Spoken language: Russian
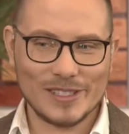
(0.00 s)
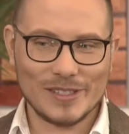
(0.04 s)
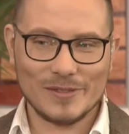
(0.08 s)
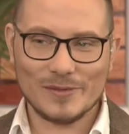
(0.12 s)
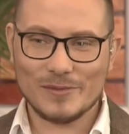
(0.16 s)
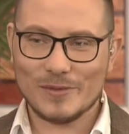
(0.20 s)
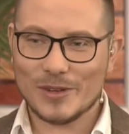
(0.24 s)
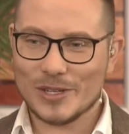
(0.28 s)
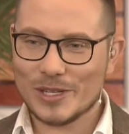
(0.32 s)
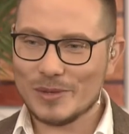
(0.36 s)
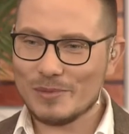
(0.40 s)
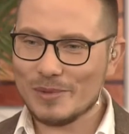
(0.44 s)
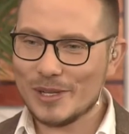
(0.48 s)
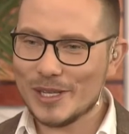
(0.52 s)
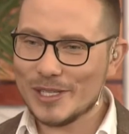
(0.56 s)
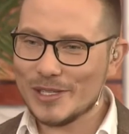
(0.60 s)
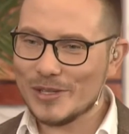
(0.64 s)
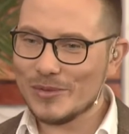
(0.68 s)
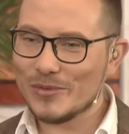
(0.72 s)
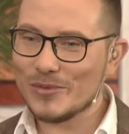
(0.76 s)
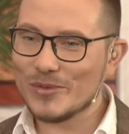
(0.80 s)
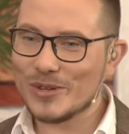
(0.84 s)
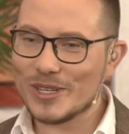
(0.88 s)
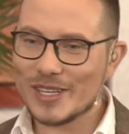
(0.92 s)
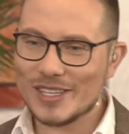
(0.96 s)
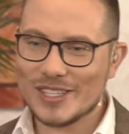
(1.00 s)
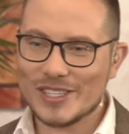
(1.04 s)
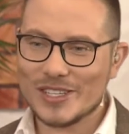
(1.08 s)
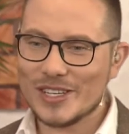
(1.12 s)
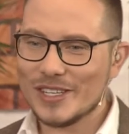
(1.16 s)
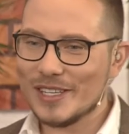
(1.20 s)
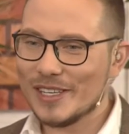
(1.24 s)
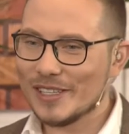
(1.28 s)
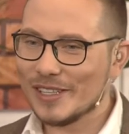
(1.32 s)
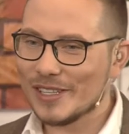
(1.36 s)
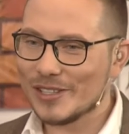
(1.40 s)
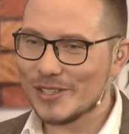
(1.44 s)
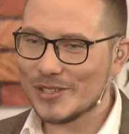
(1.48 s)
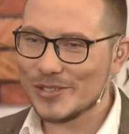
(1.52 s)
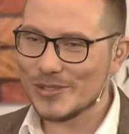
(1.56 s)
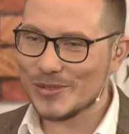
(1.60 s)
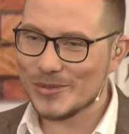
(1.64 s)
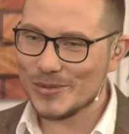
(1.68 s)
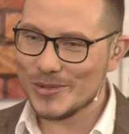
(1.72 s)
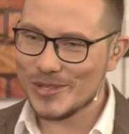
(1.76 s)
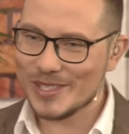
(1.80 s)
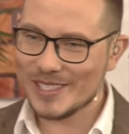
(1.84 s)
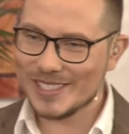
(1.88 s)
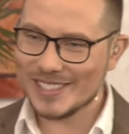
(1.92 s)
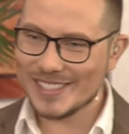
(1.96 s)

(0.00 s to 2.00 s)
Ваше платье – украшение Спасибо. нашей студии.